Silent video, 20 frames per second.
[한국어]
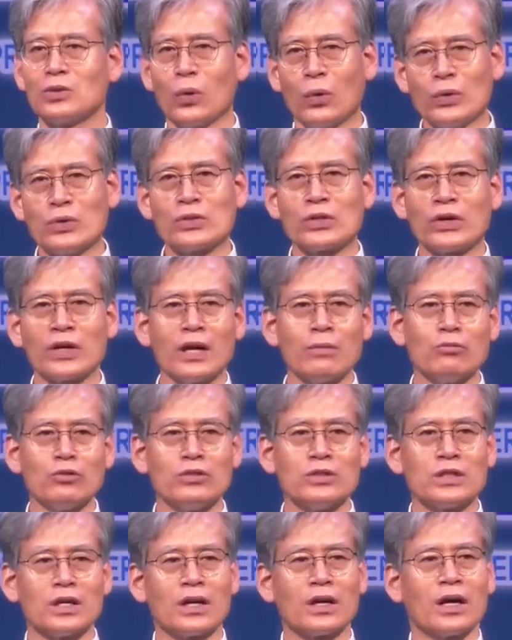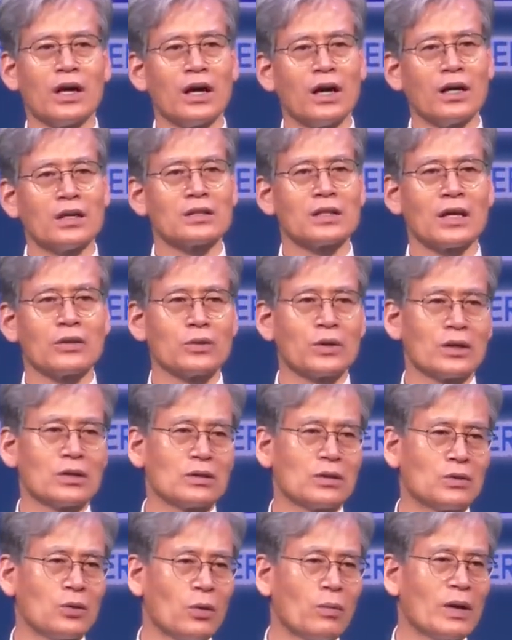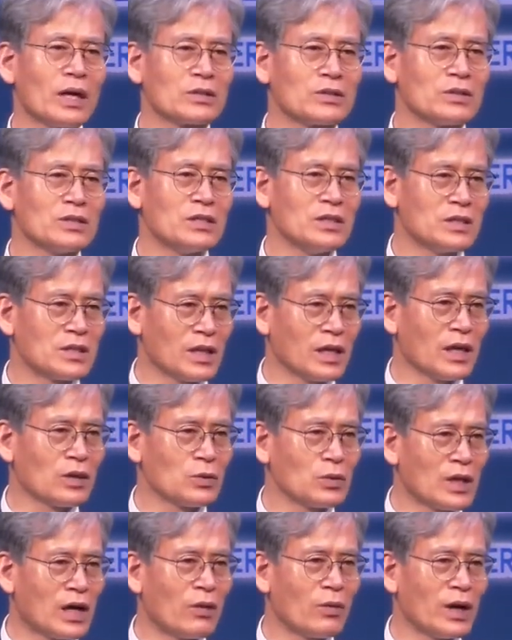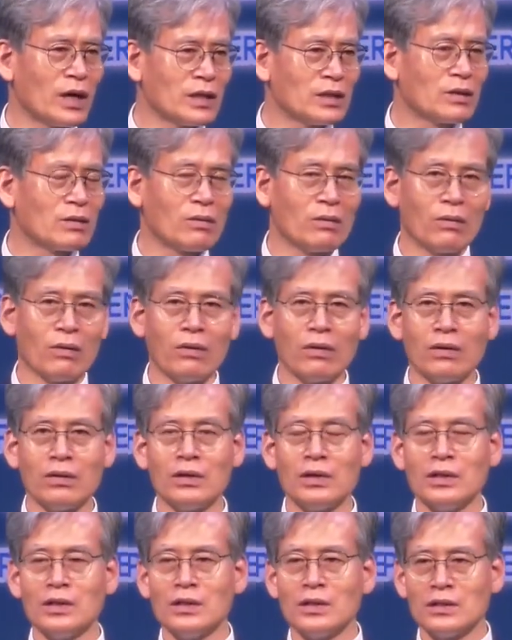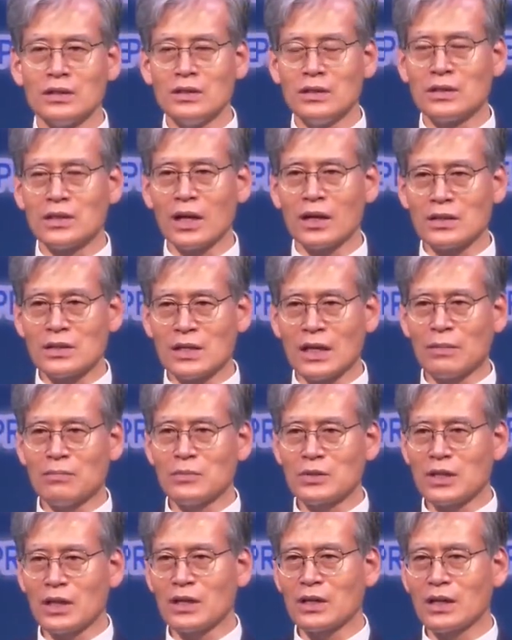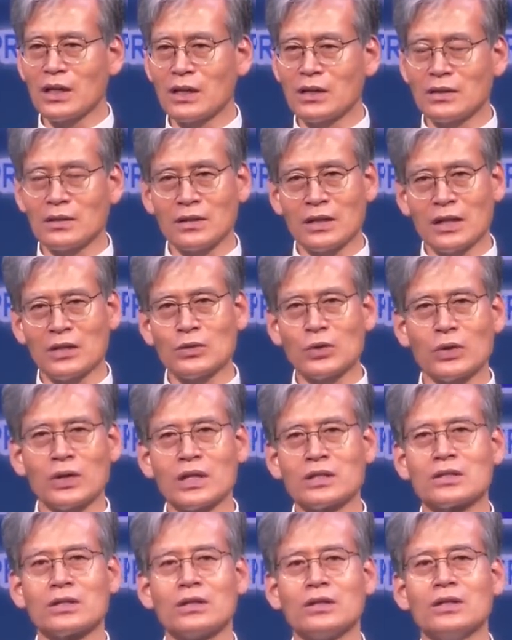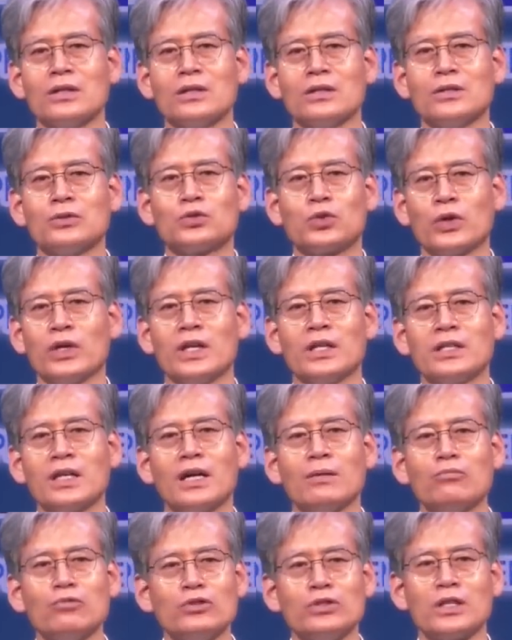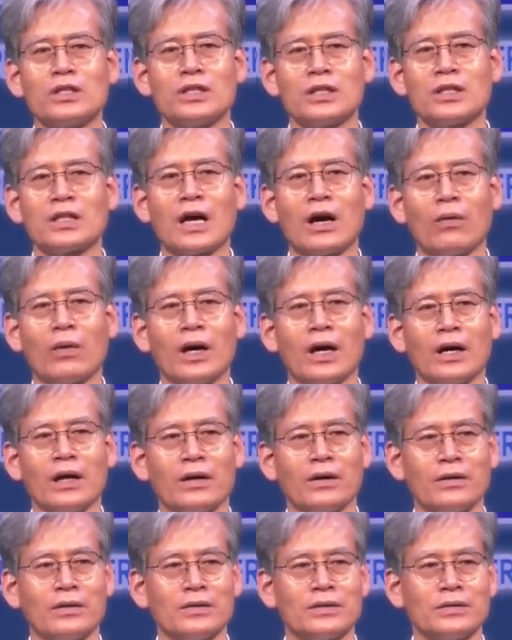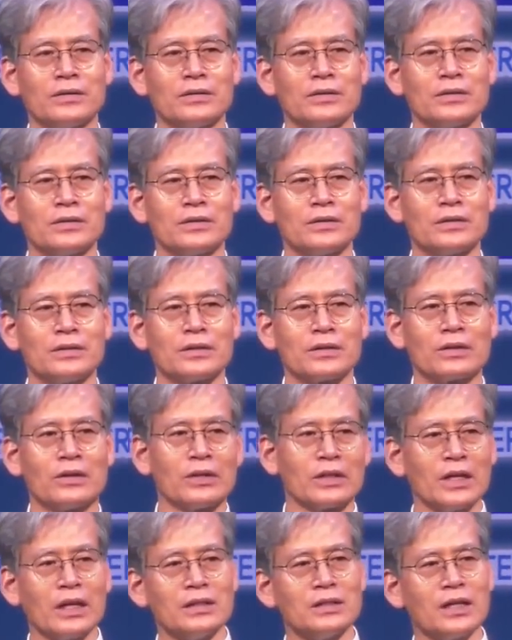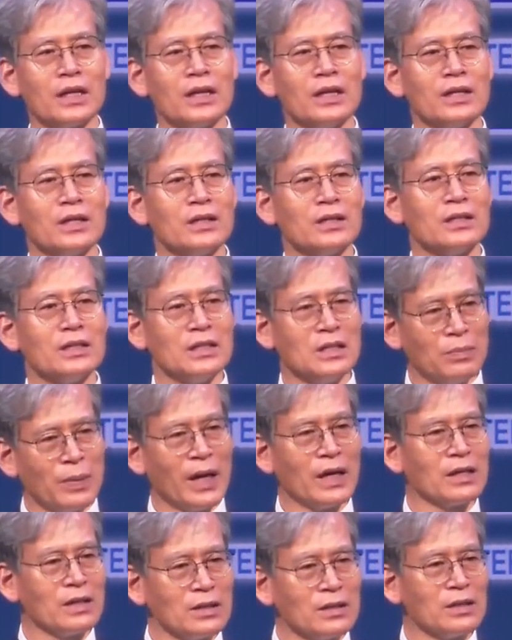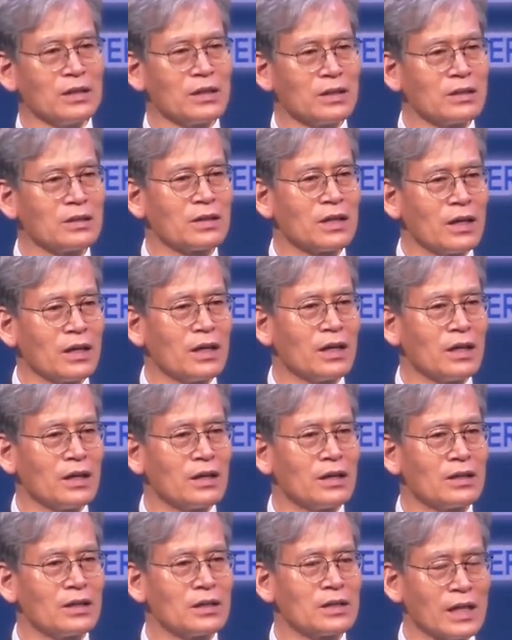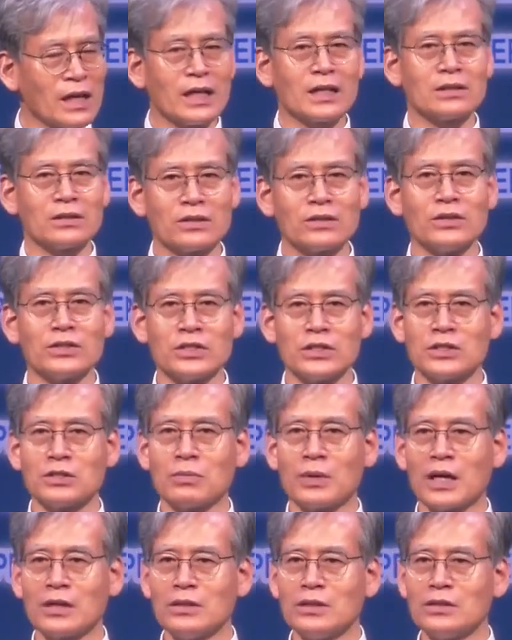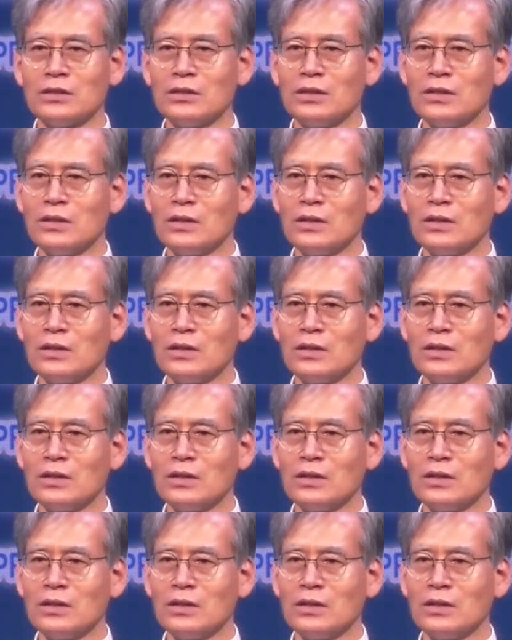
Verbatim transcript: 동성애 문제가 사도행 로마서 2장에도 나와 있고 2장 3장에는 계속해서 이 죄에 대한 문제들이 나와요. 거기에 이제 이방인들이 그렇게 살았던 것이지만은